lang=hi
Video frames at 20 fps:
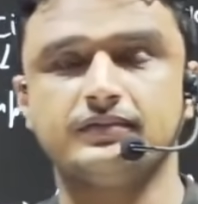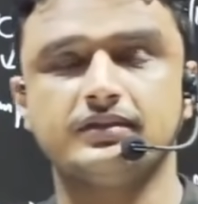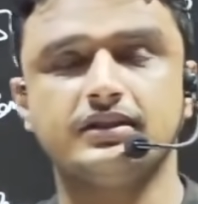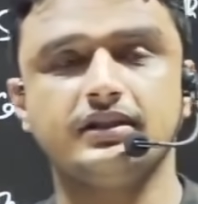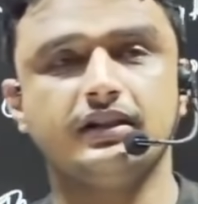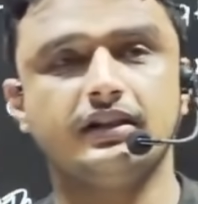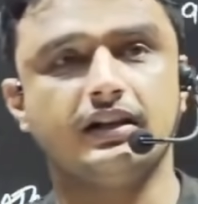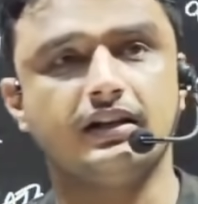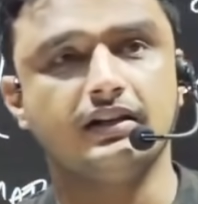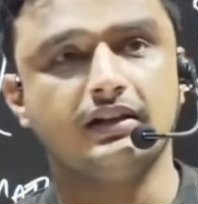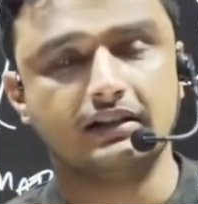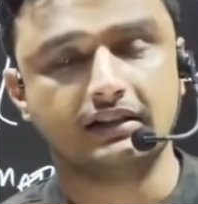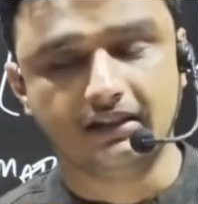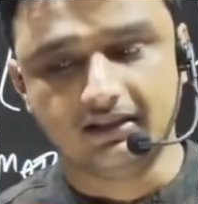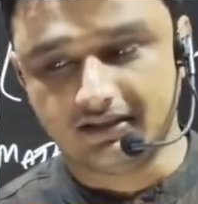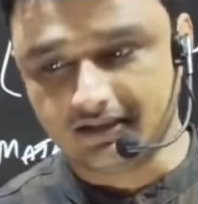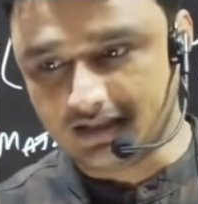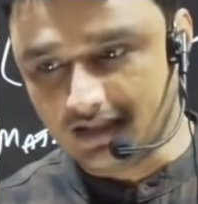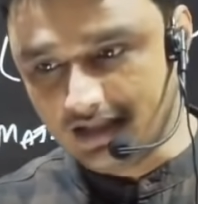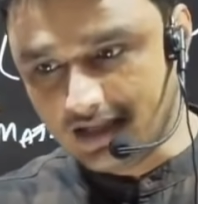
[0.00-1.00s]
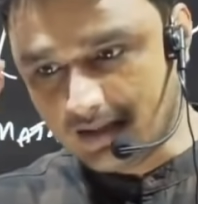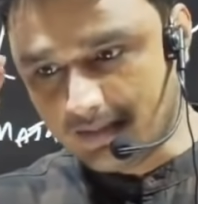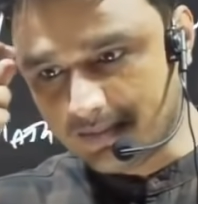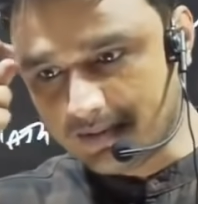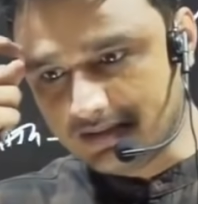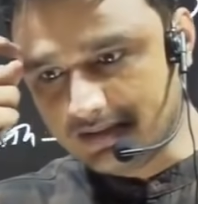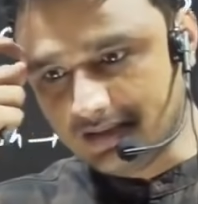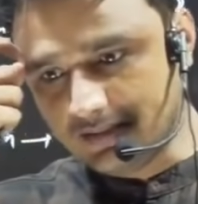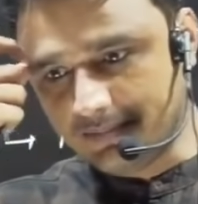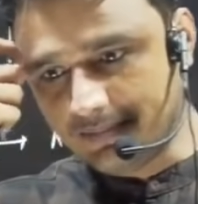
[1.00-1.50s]
ठीक है ना इसके लिए आप
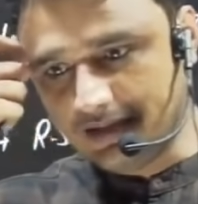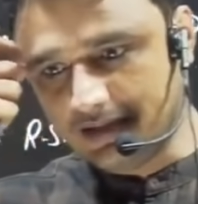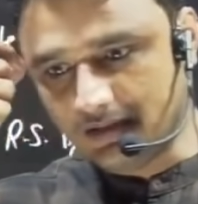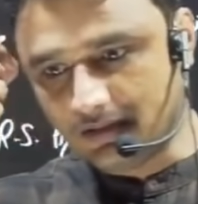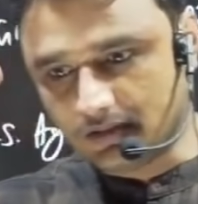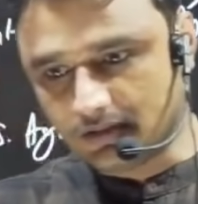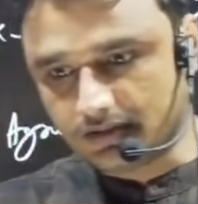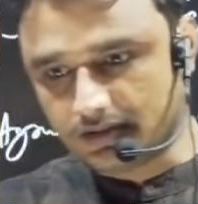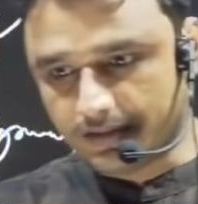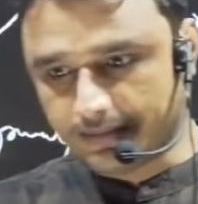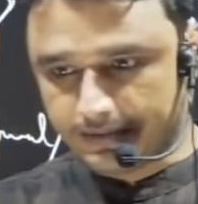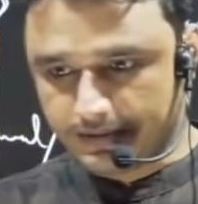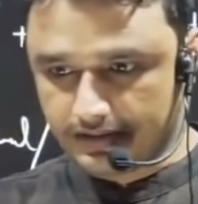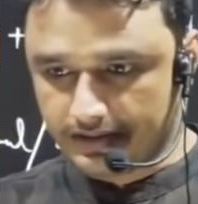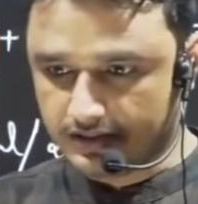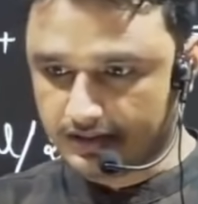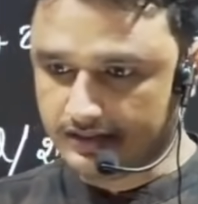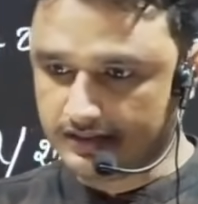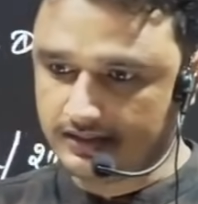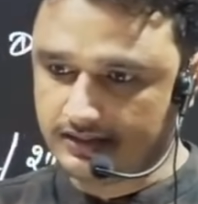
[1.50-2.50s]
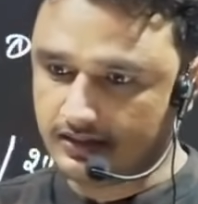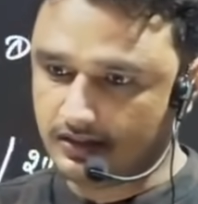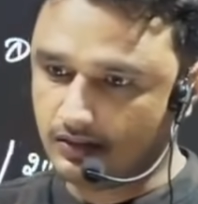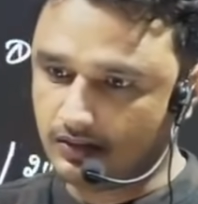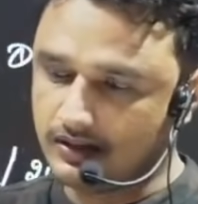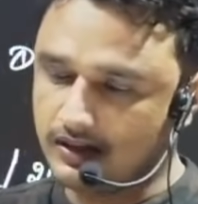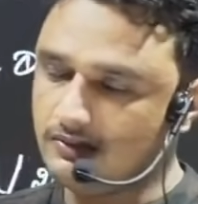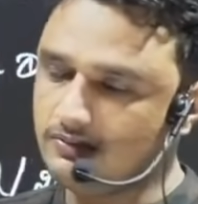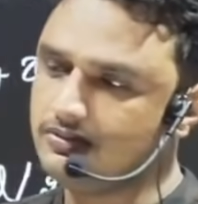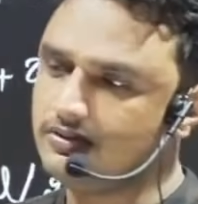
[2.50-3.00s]
किसी अपने दोस्त अब जैसे
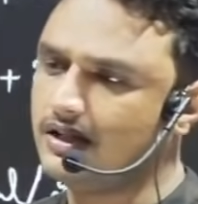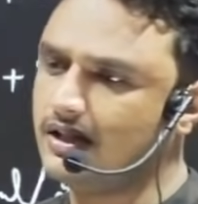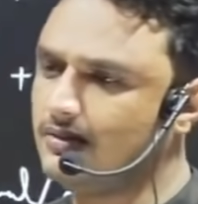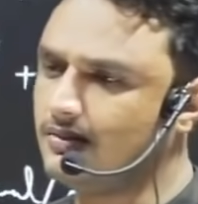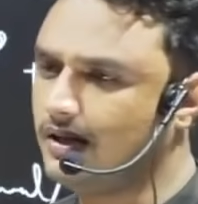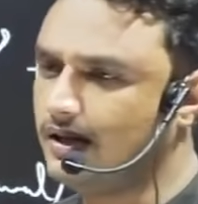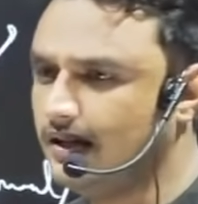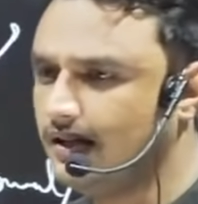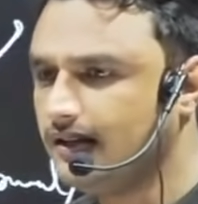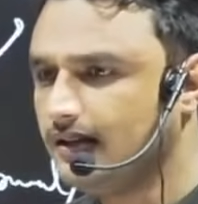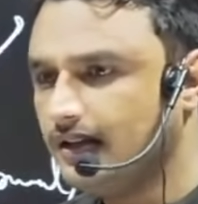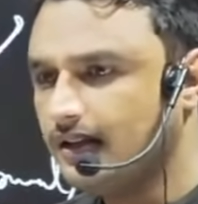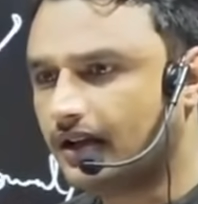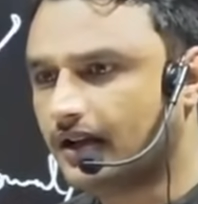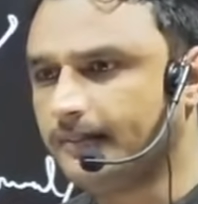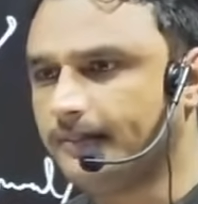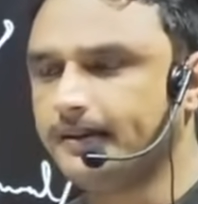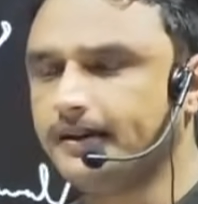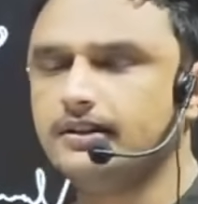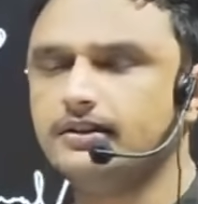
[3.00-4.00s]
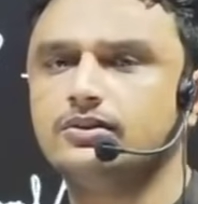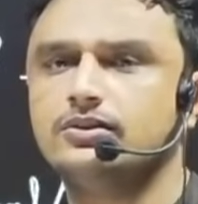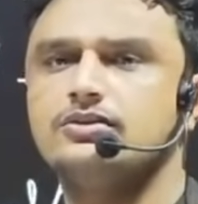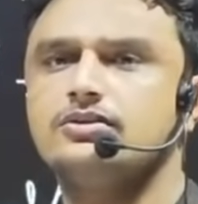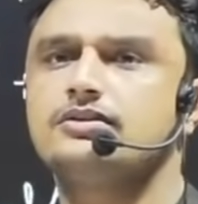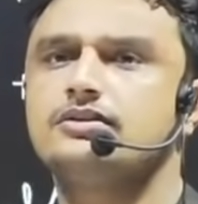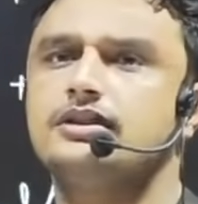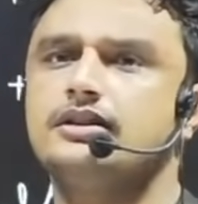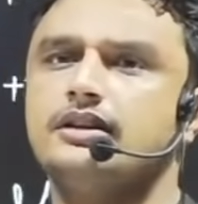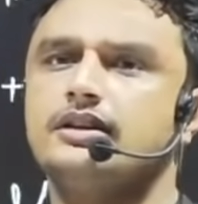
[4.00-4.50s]
लॉकडाउन चला हुआ है अपने
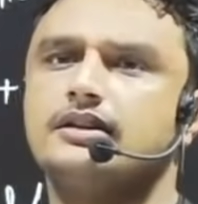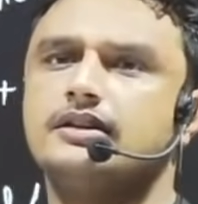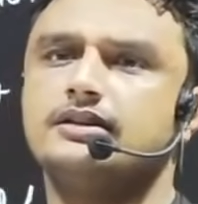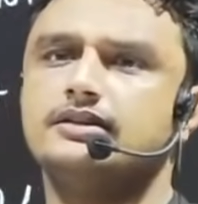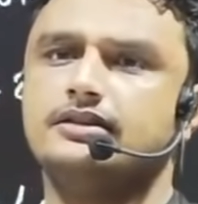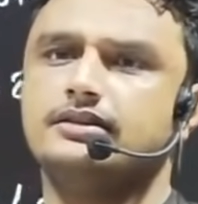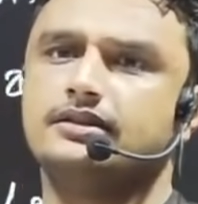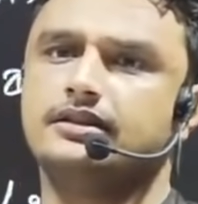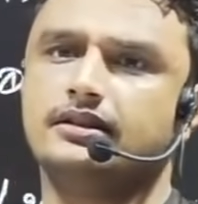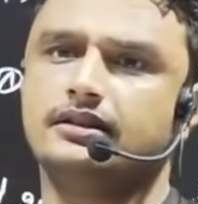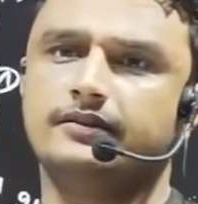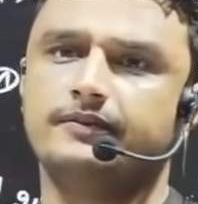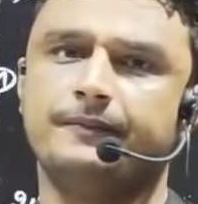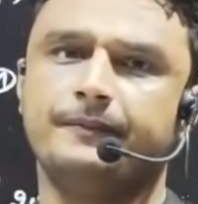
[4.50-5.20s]
दोस्त से किसी से